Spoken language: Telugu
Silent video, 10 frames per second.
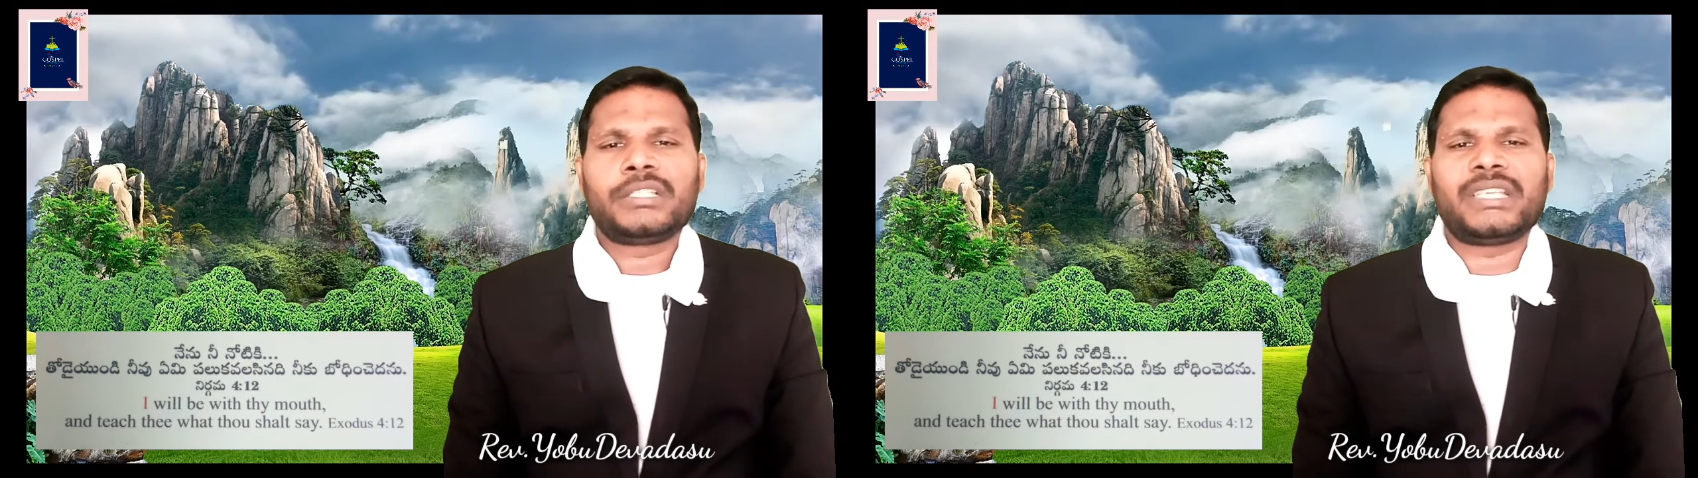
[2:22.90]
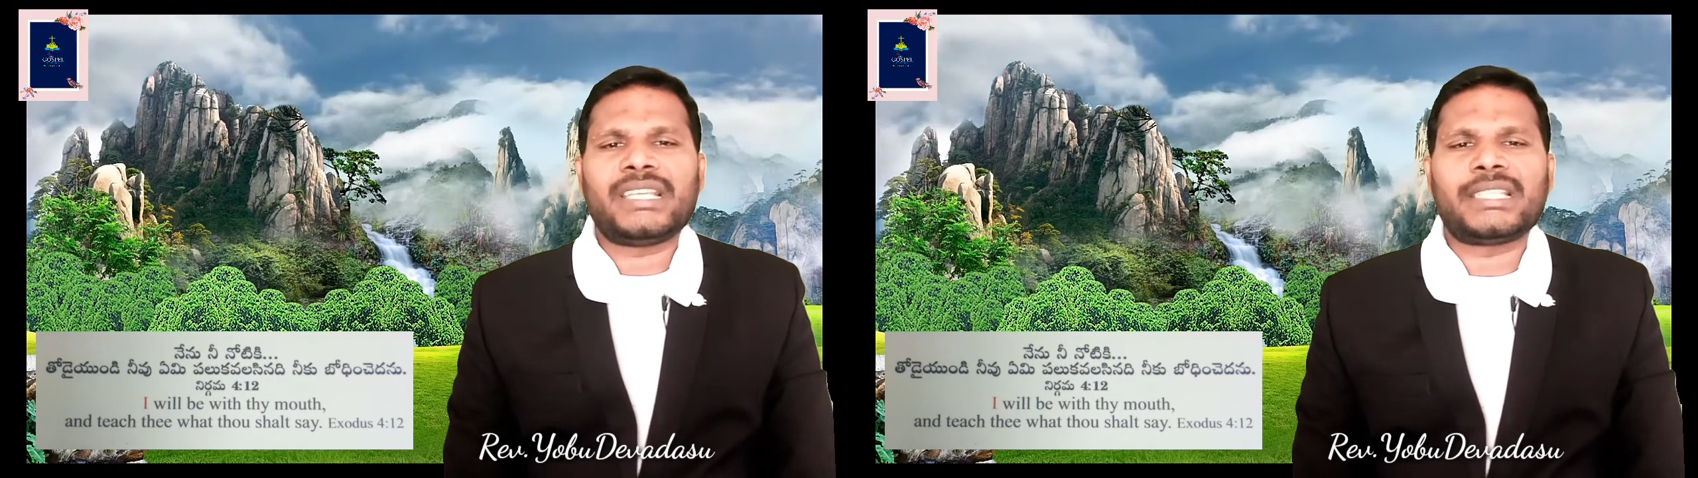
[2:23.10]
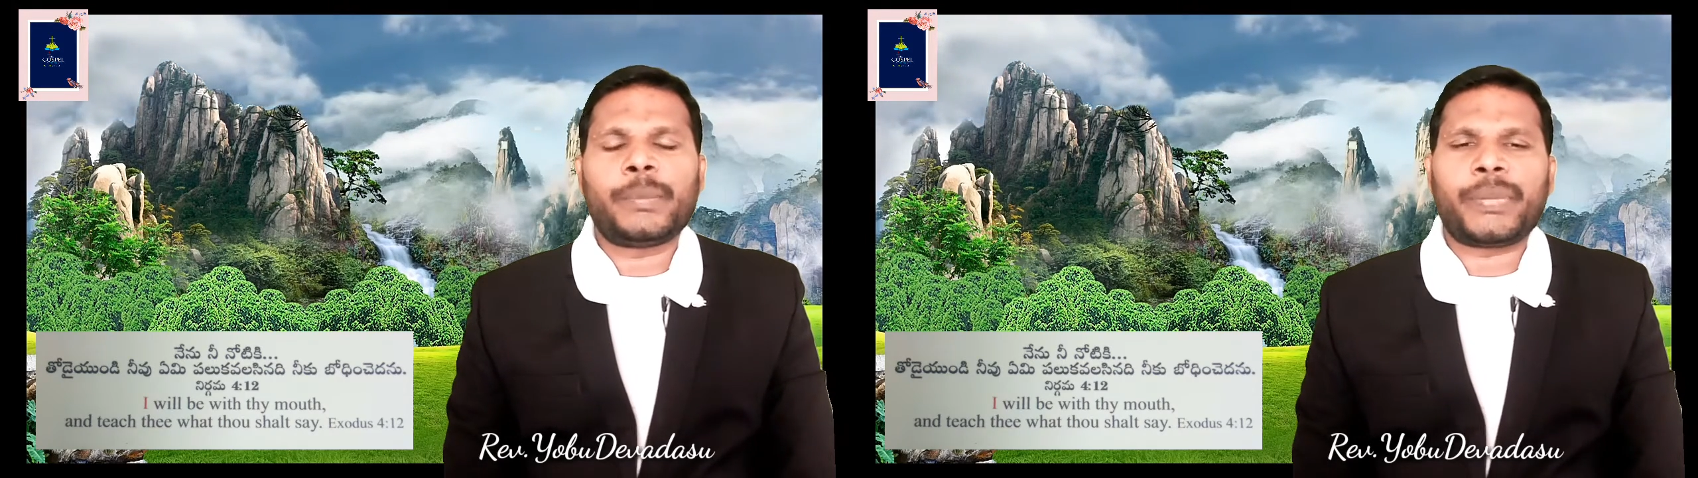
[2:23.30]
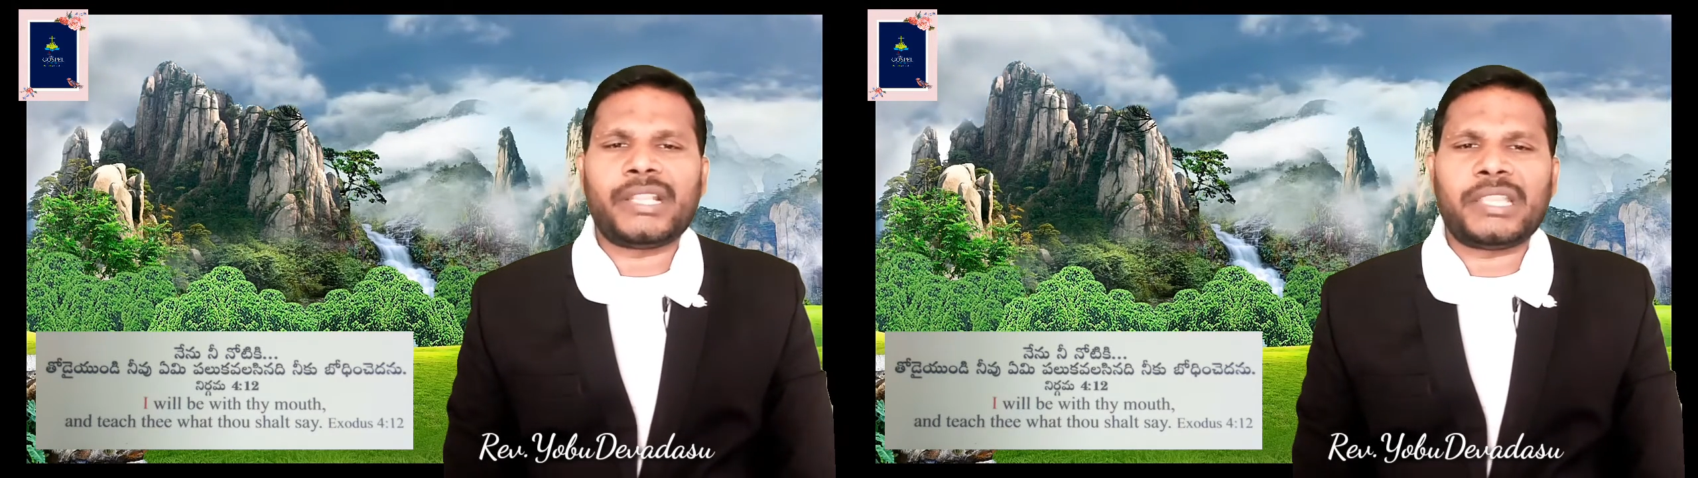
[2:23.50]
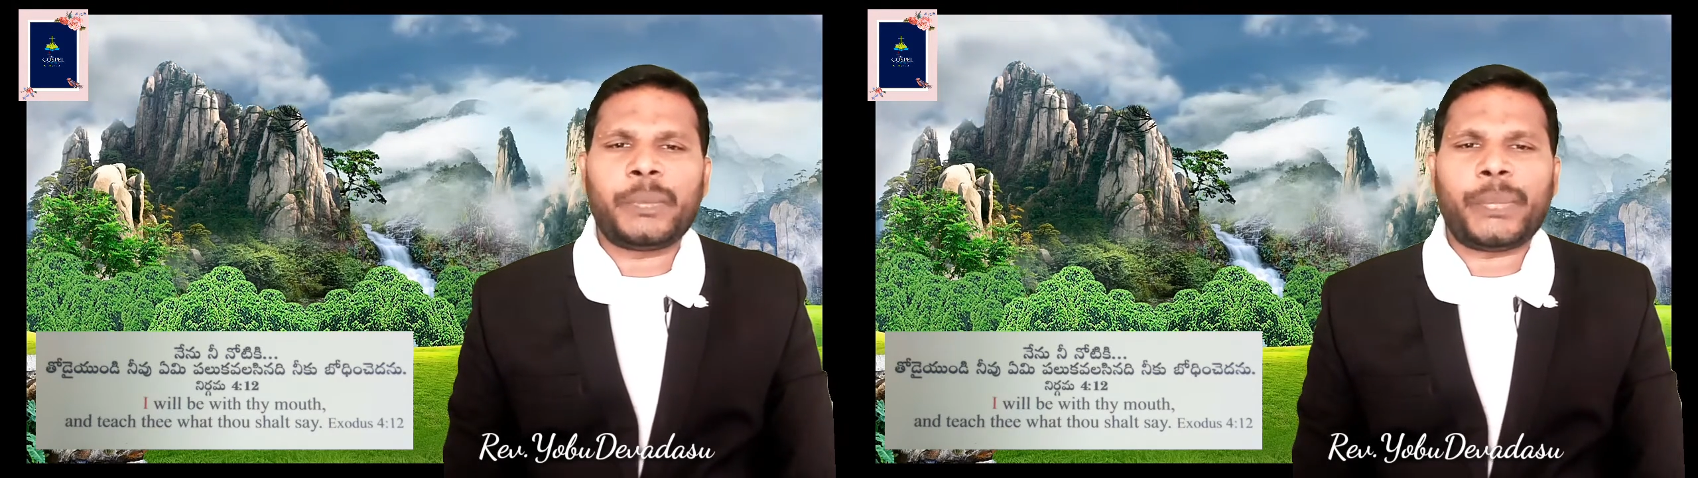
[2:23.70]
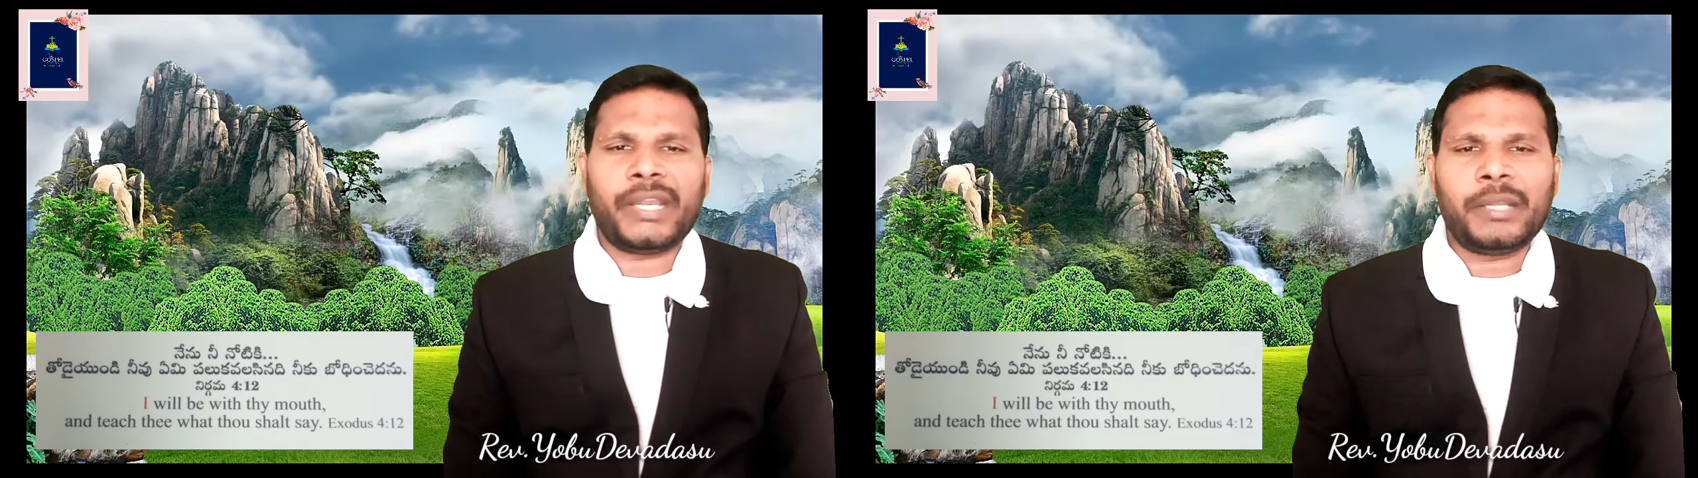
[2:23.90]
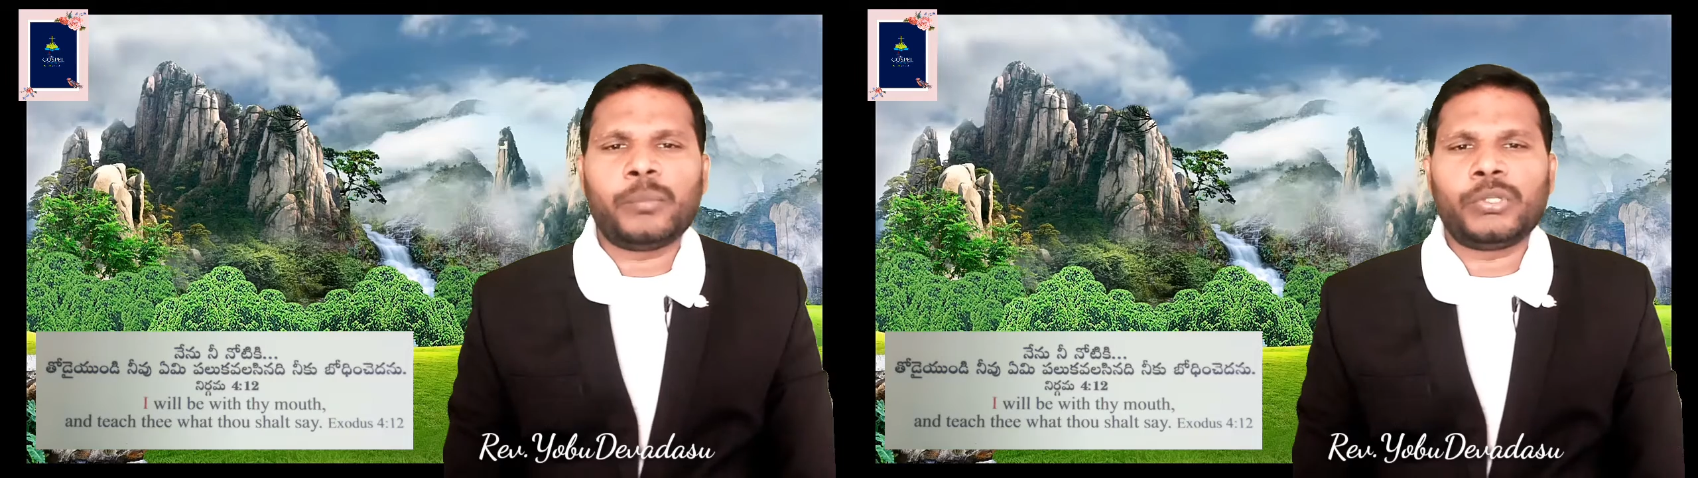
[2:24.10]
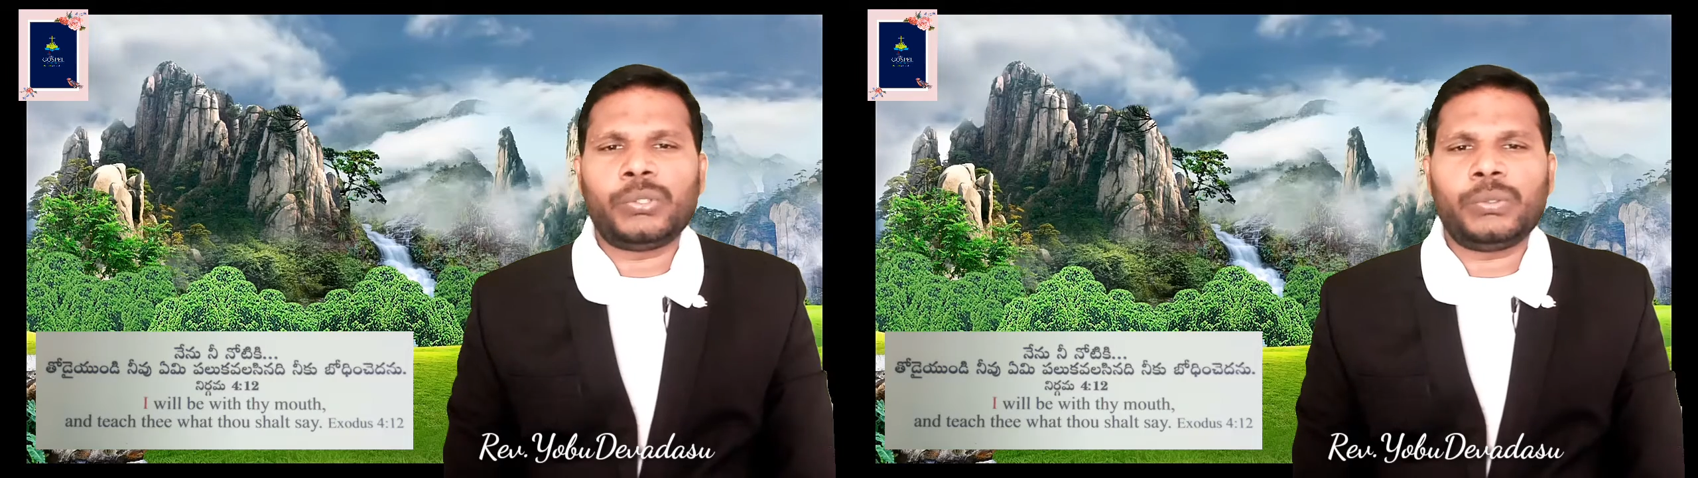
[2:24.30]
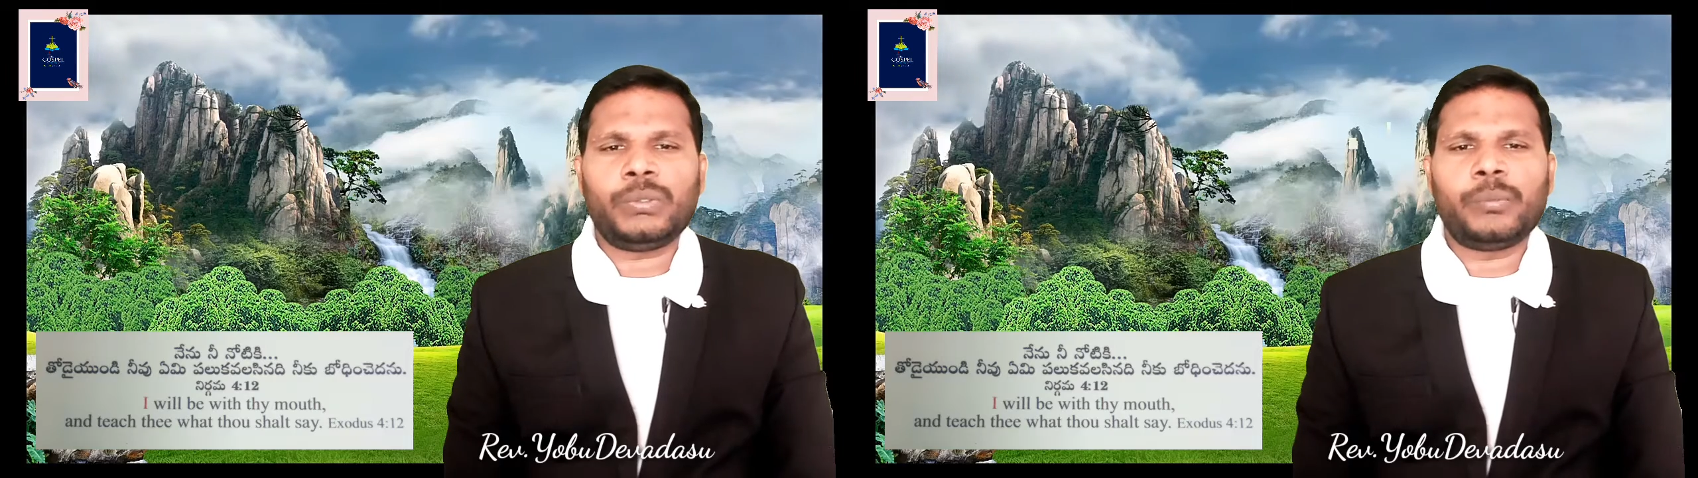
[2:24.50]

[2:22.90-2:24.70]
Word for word: చేసే ప్రతి పని ముందు